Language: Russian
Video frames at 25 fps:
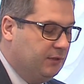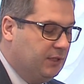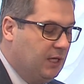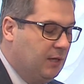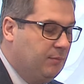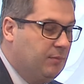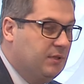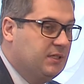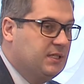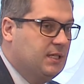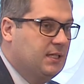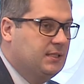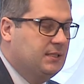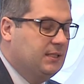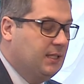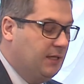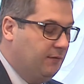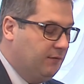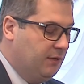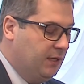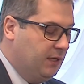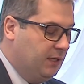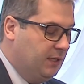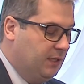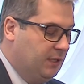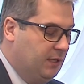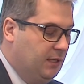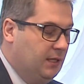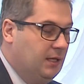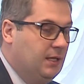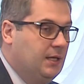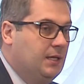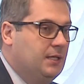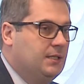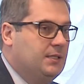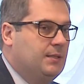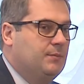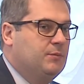этапа составили
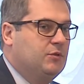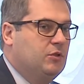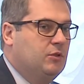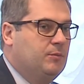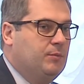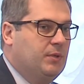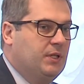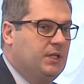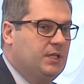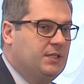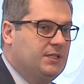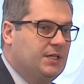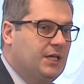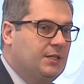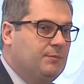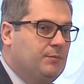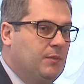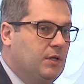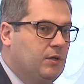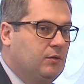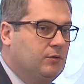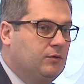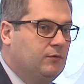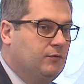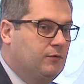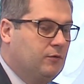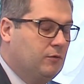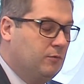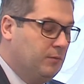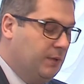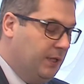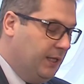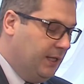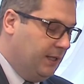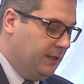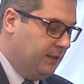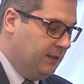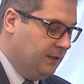750 миллионов
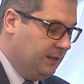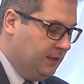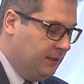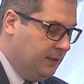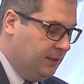рублей –